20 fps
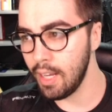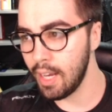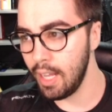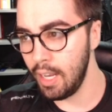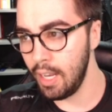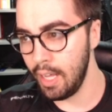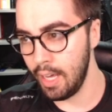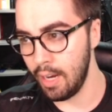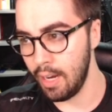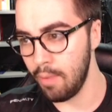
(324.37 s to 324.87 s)

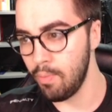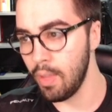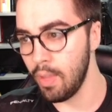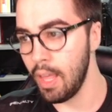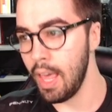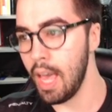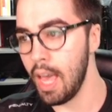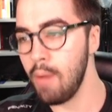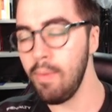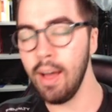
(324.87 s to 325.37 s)
galera,
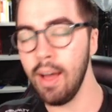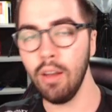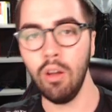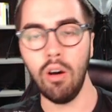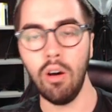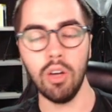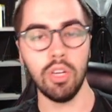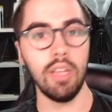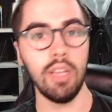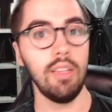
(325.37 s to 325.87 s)
é uma
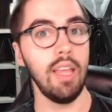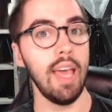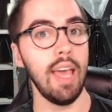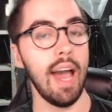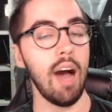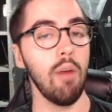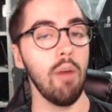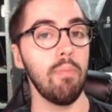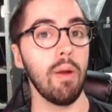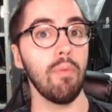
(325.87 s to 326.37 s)
loja
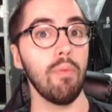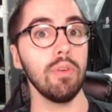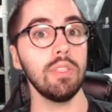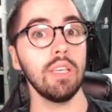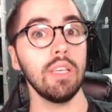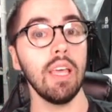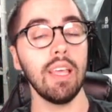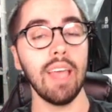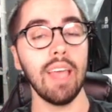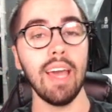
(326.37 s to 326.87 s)
ideal para você
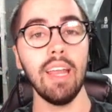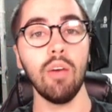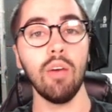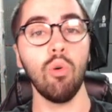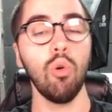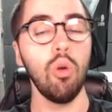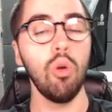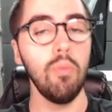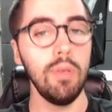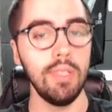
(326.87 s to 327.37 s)
que quer
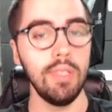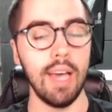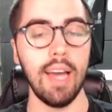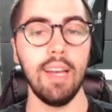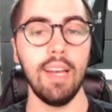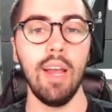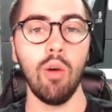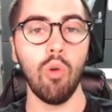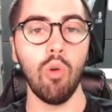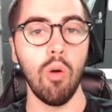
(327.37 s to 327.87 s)

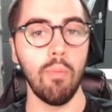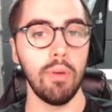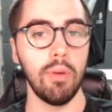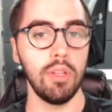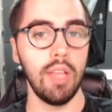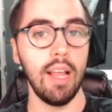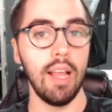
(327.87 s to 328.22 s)
economizar na compra de